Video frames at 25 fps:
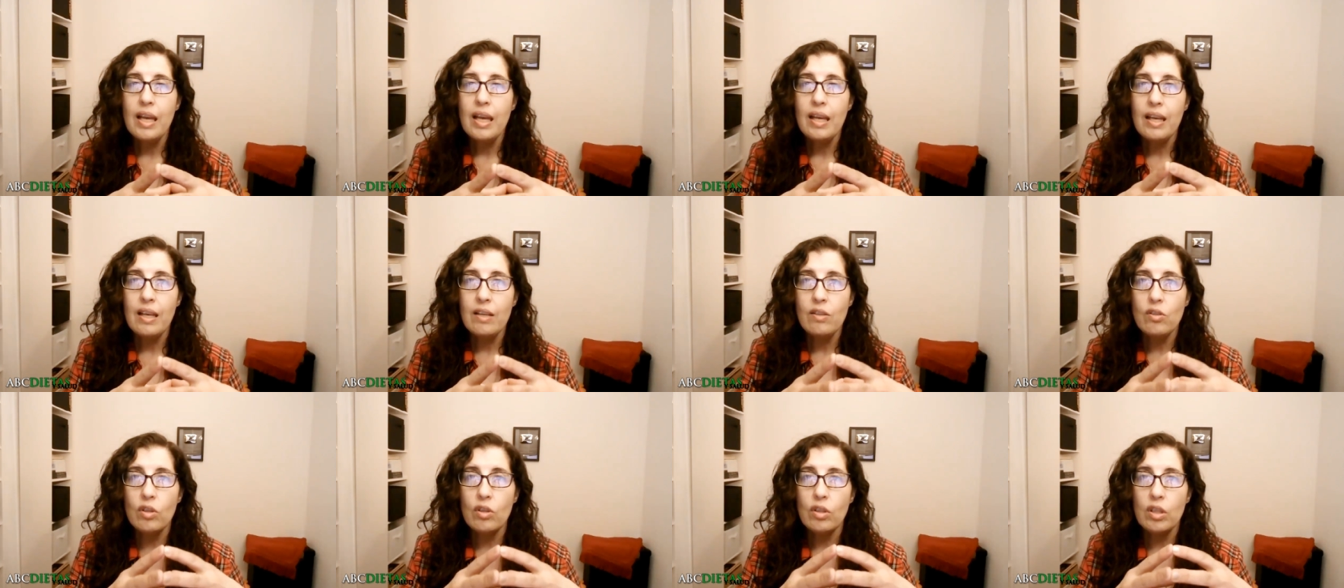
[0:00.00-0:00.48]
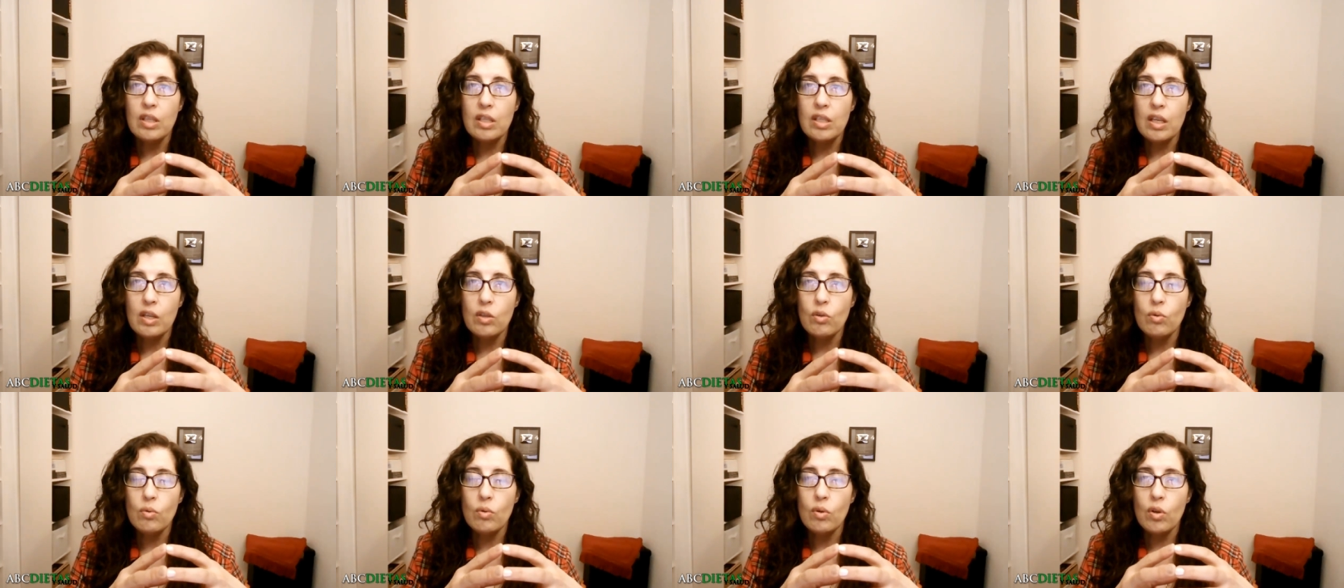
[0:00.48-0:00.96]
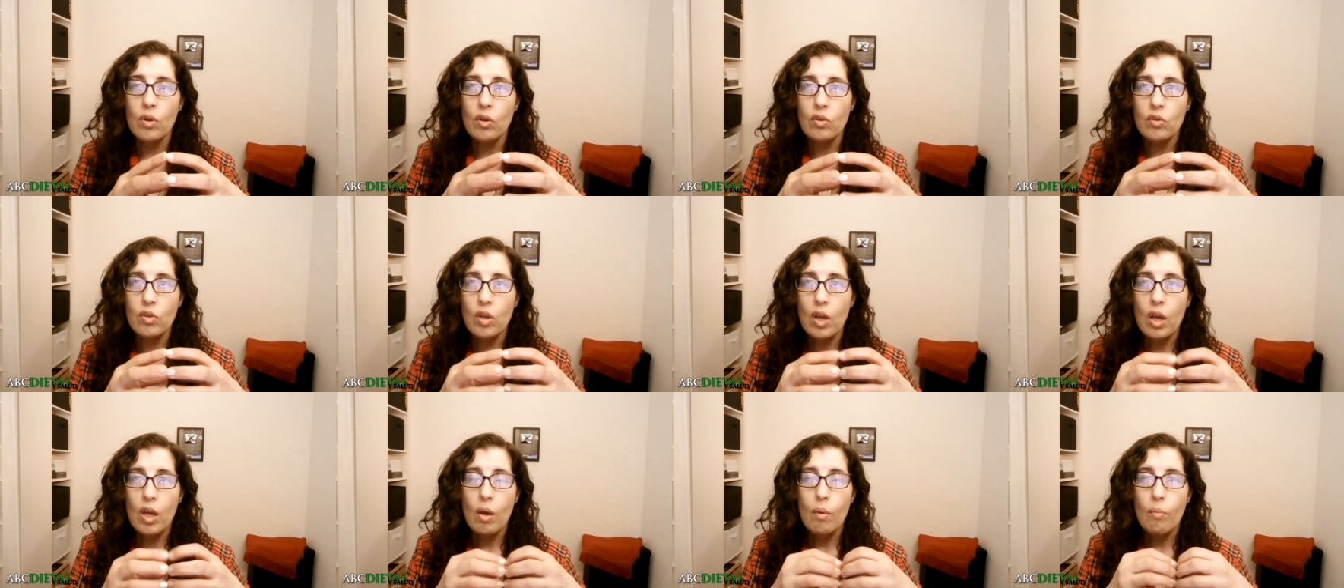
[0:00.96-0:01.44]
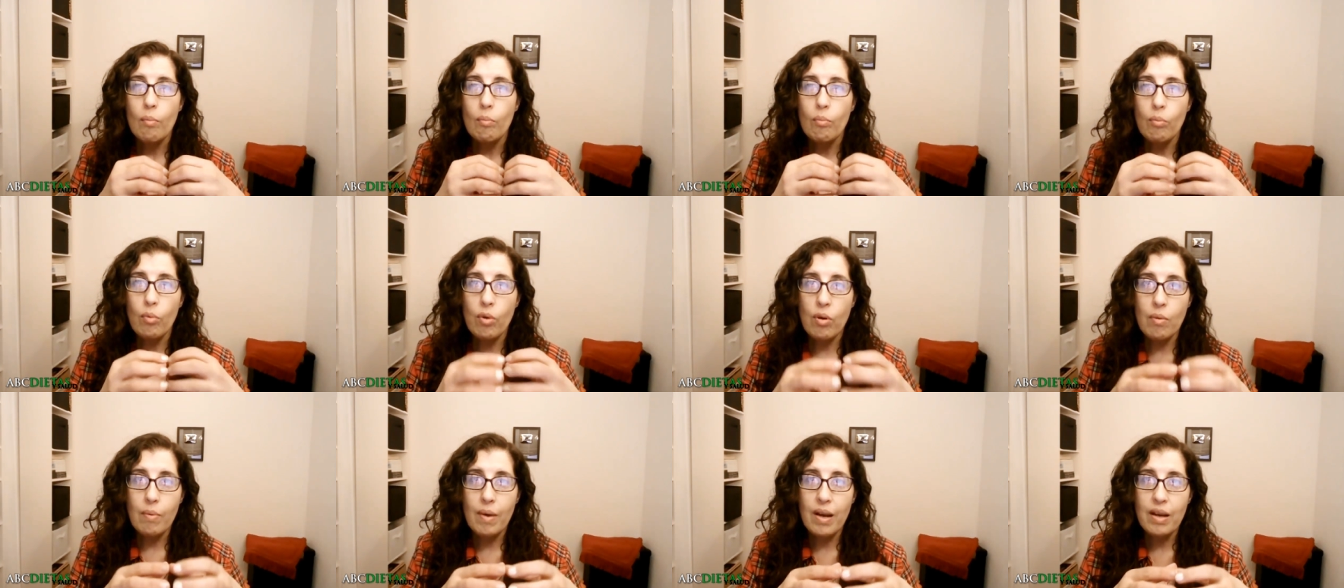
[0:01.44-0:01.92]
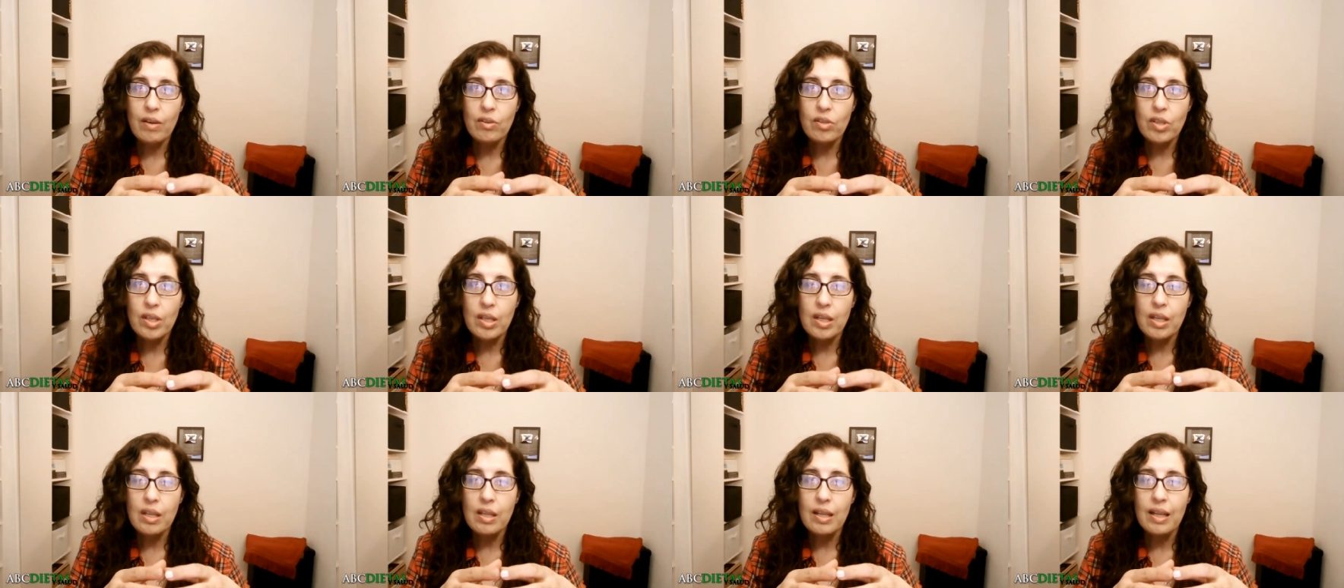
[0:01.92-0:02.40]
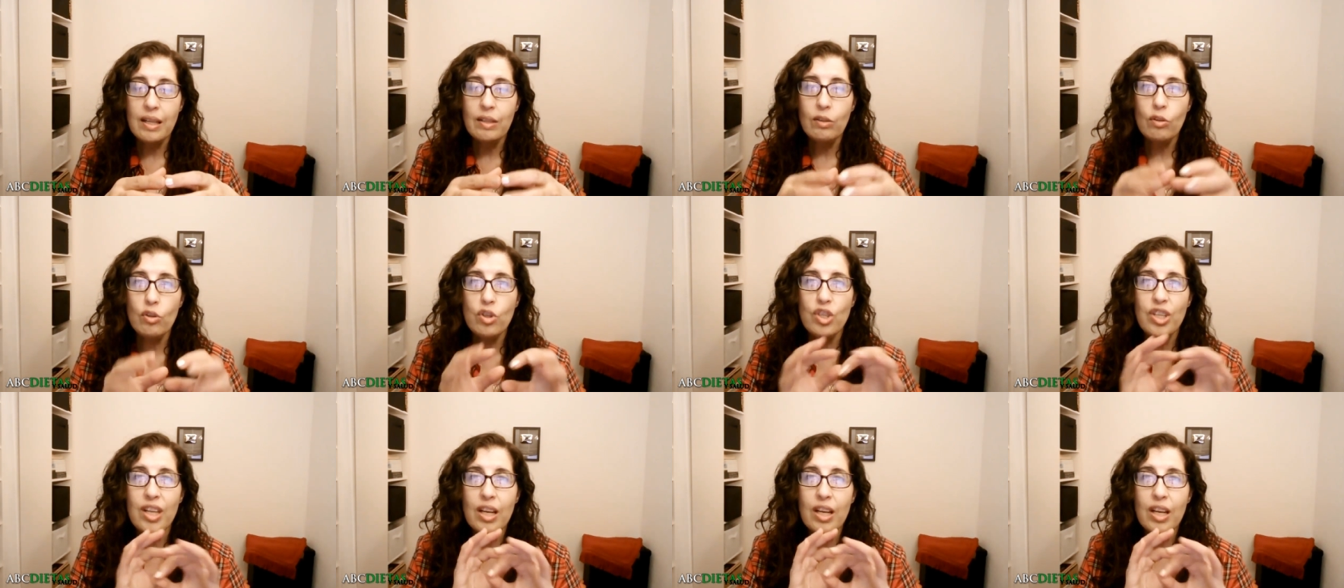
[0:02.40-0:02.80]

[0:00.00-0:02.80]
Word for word: que son desayunos muy bajos en hidratos,